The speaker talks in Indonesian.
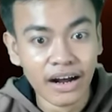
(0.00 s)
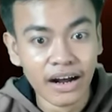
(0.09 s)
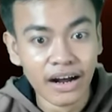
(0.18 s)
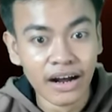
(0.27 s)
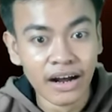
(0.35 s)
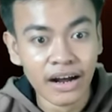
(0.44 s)

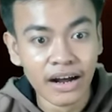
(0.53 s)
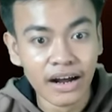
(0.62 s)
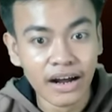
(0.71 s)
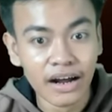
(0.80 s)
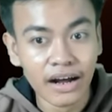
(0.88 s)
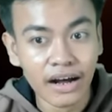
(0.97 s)
uh,
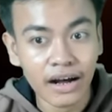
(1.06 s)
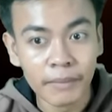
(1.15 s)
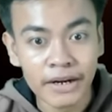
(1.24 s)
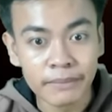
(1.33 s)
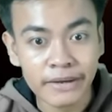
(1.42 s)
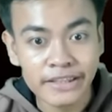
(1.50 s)

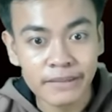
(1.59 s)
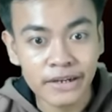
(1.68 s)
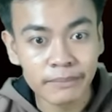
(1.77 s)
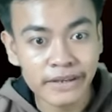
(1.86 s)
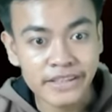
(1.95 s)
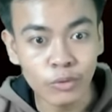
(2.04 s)
Mana bayinya
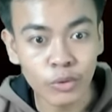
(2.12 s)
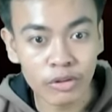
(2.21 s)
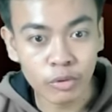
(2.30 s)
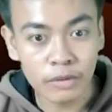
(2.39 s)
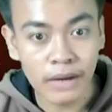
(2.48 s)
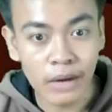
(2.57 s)
mana bayinya Aku
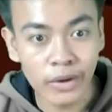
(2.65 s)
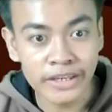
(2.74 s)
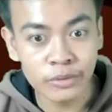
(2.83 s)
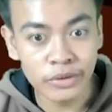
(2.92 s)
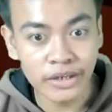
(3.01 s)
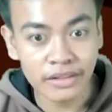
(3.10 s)
langsung ke bawah
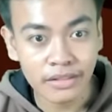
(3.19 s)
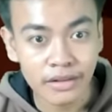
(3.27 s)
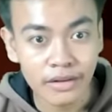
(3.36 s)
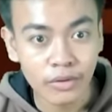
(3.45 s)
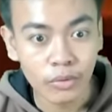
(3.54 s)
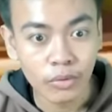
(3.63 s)
gitu guys
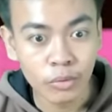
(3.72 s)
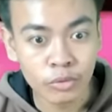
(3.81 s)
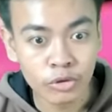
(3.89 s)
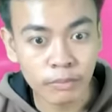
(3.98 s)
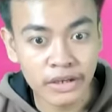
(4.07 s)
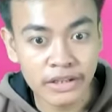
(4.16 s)

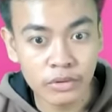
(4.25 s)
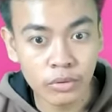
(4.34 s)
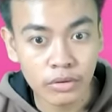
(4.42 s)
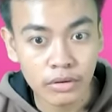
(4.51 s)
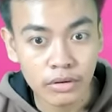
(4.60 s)
Untuk berlindung